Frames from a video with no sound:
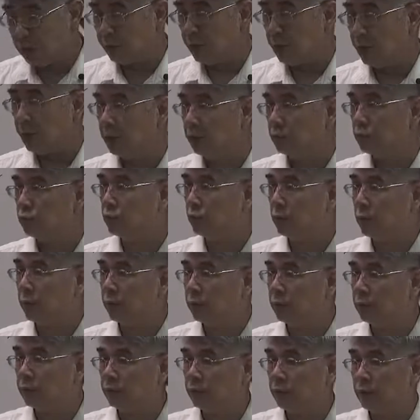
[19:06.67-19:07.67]
outlier 出来了，
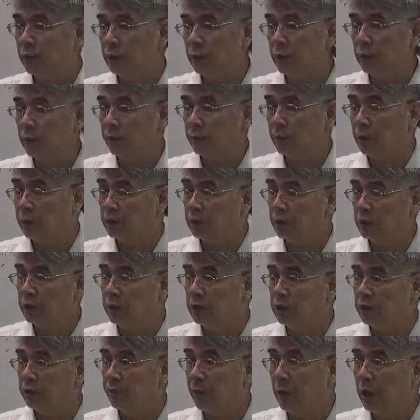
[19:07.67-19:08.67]
表示
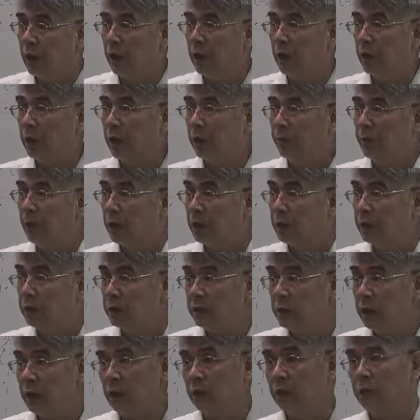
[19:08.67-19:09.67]
你已经把 outlier 把它
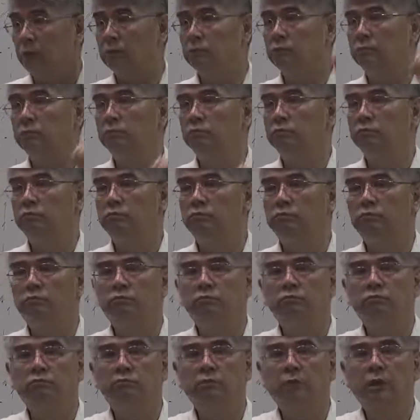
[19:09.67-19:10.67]
移掉了，
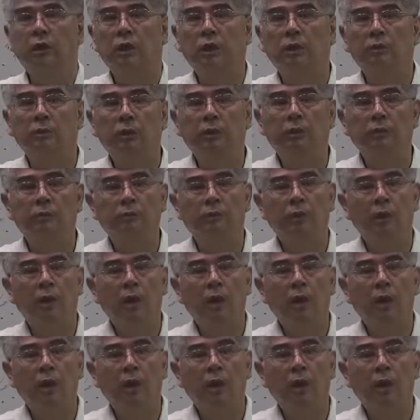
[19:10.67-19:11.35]
看到没？